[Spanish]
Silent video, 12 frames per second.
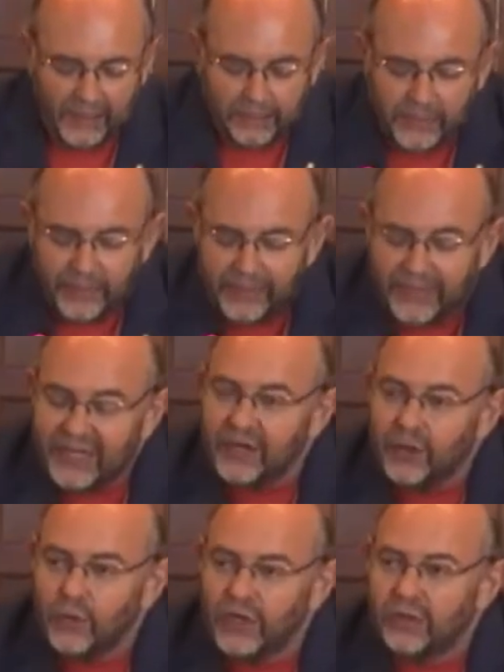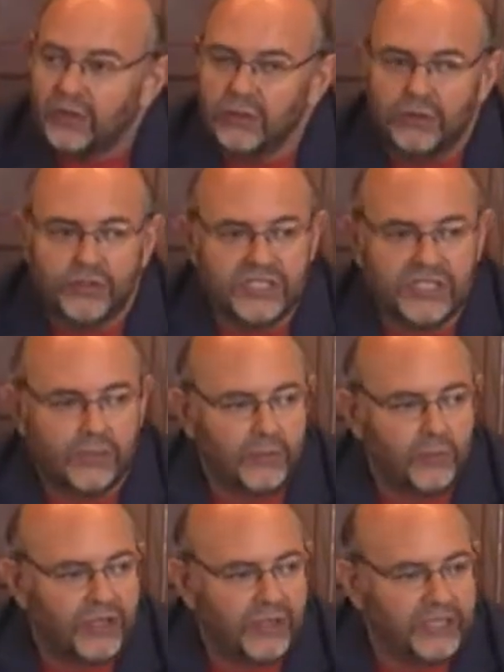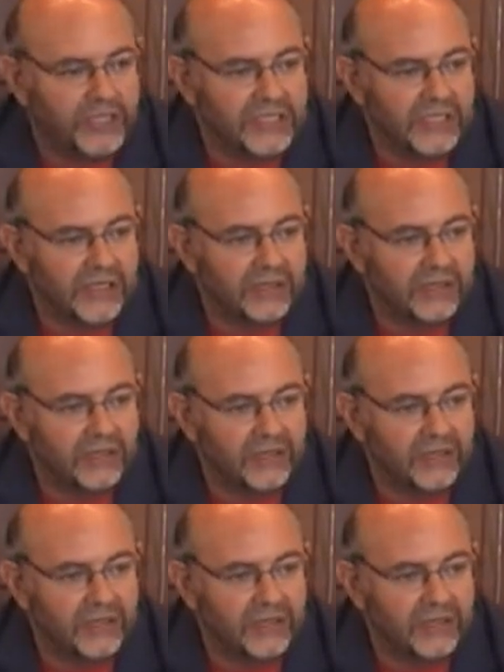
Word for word: Mi primer recuerdo, no sé si voy muy deprisa.